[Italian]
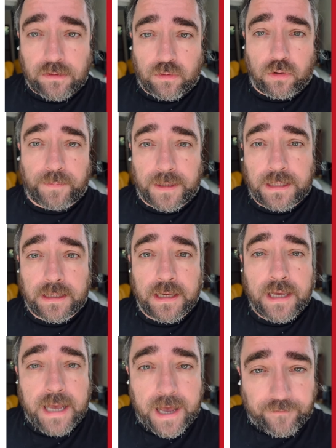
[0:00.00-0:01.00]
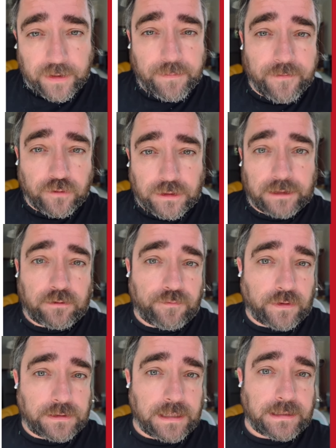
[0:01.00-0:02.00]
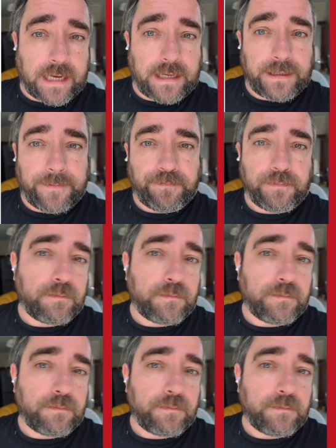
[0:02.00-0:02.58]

europee avrebbe votato Forza Italia.